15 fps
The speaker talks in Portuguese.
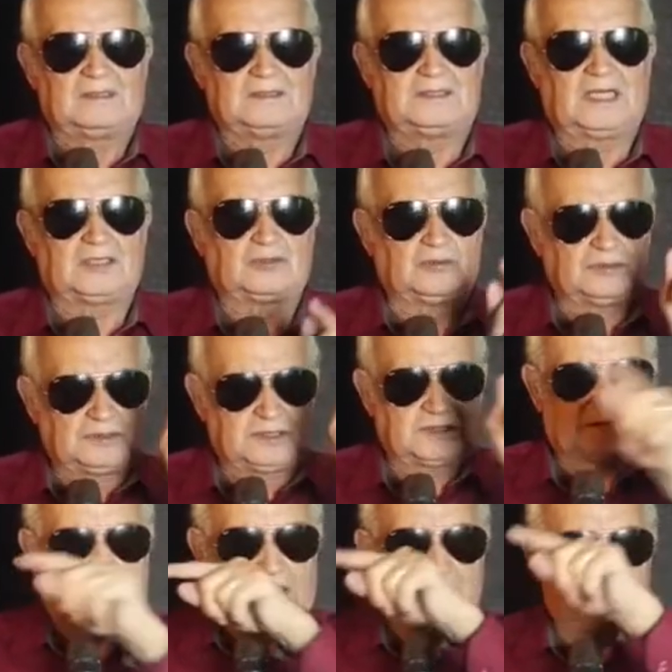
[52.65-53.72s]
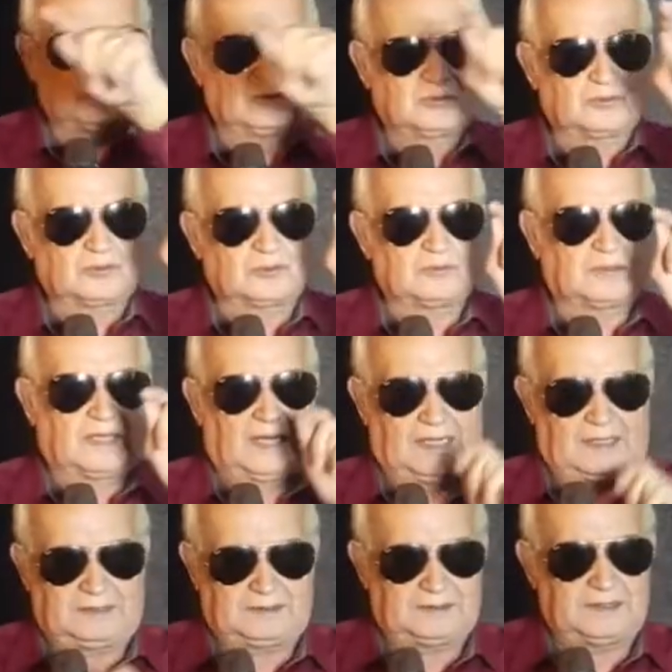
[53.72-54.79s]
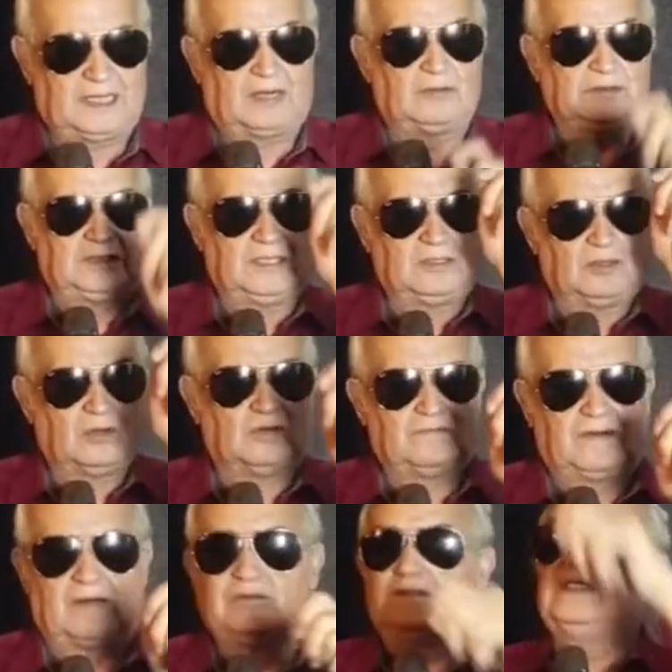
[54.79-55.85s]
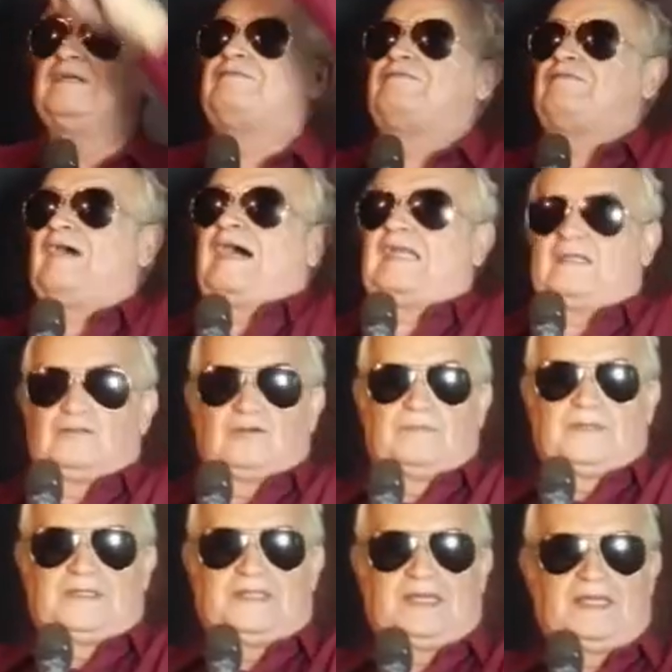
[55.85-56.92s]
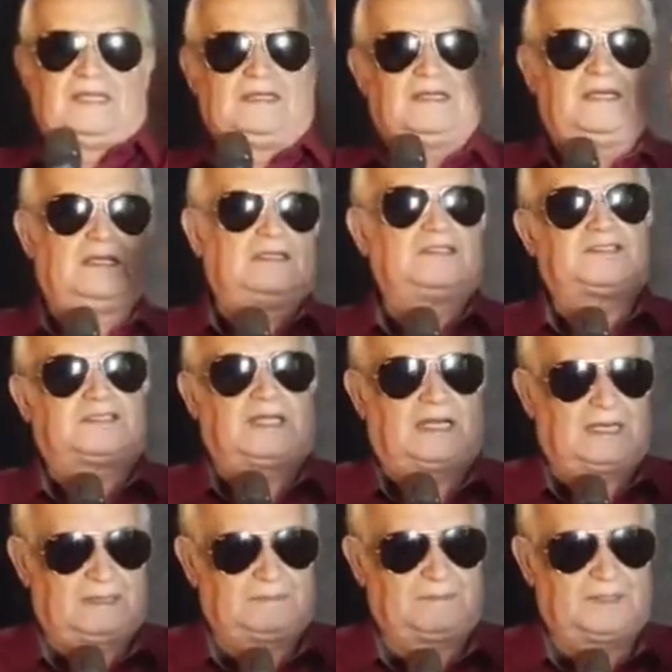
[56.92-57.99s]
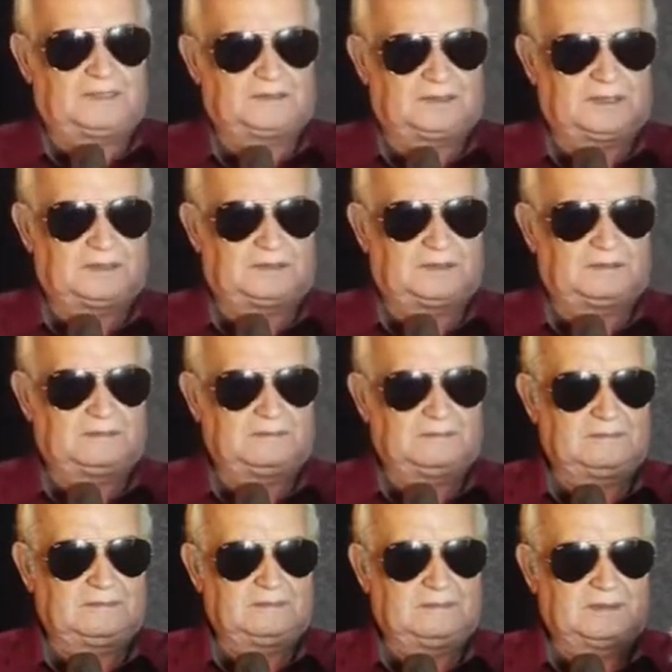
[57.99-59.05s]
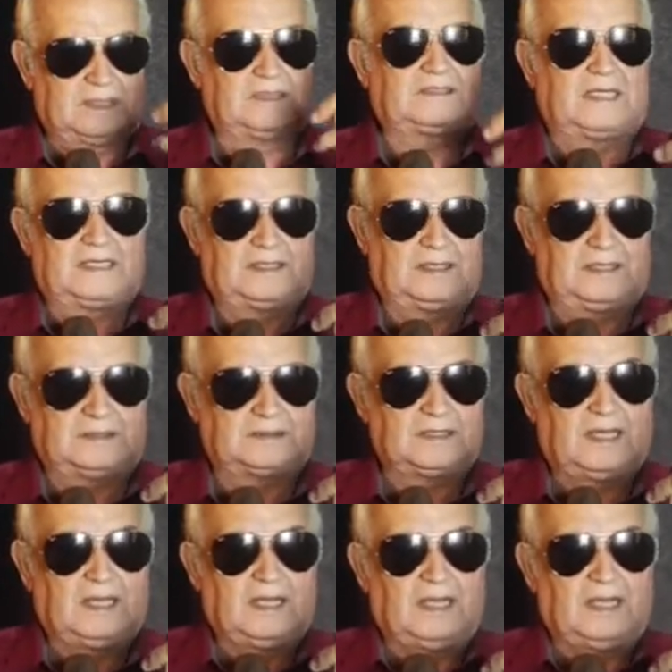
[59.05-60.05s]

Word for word: Jesus está em todos os lugares, e aonde louva, aonde fala o nome dele, ele está lá presente dentro da igreja.